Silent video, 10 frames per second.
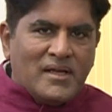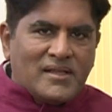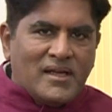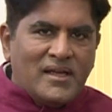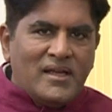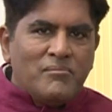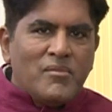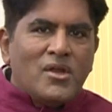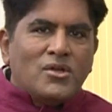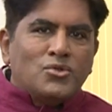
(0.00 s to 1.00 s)
में आता है
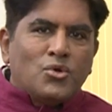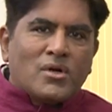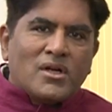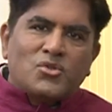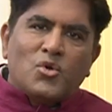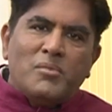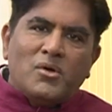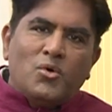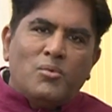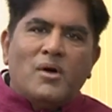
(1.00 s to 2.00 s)
जो कर्जों में
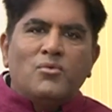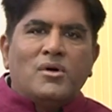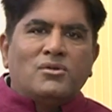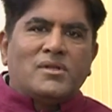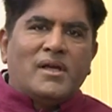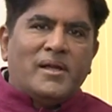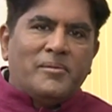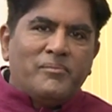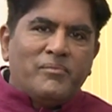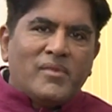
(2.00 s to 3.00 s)
डूबा हुआ होता
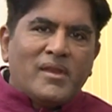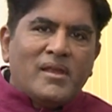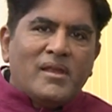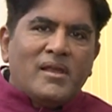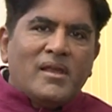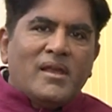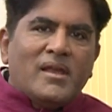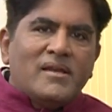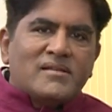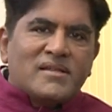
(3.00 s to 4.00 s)
है
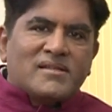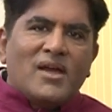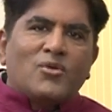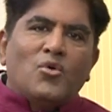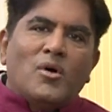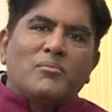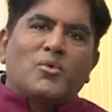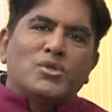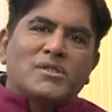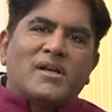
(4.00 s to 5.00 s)
इस किसान को हम
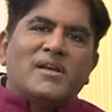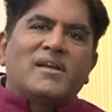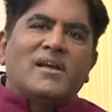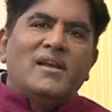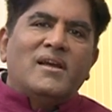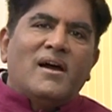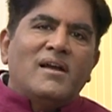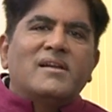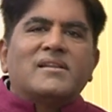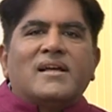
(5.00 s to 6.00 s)
खुश करने के लिए
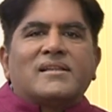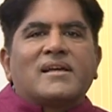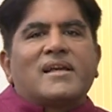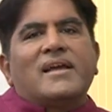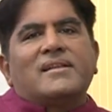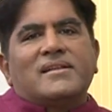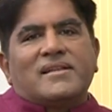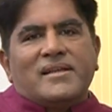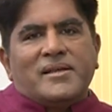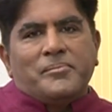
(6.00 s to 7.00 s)
अन्नदाता कह
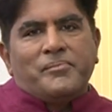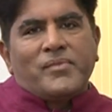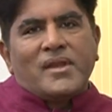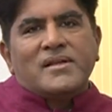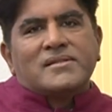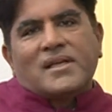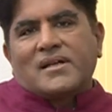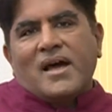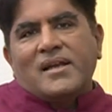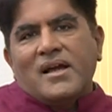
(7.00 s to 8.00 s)
देते हैं
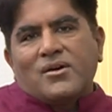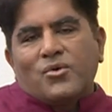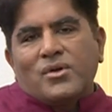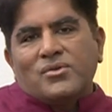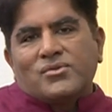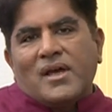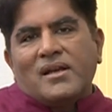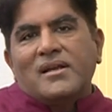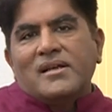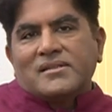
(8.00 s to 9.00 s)
सरकारी आंकड़ों के
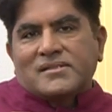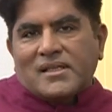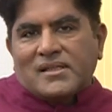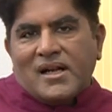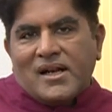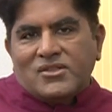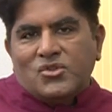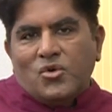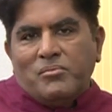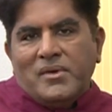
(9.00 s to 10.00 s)
अनुसार 17
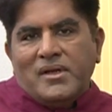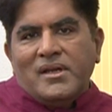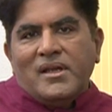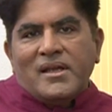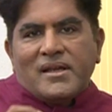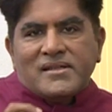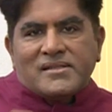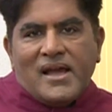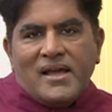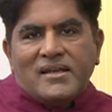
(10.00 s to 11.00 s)
राज्यों में
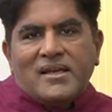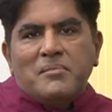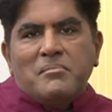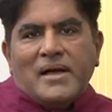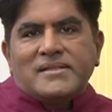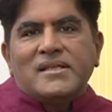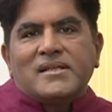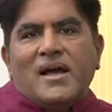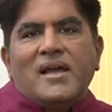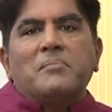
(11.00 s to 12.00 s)
किसान की
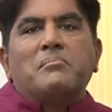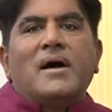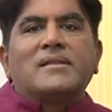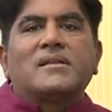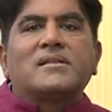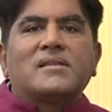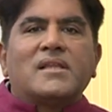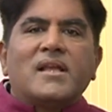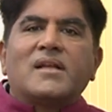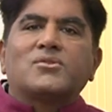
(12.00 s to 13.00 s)
मासिक आय मात्र
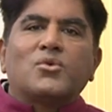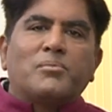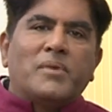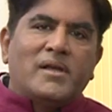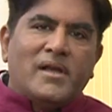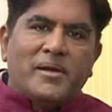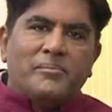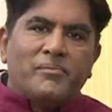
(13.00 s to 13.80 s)
तेरह सौ रुपये है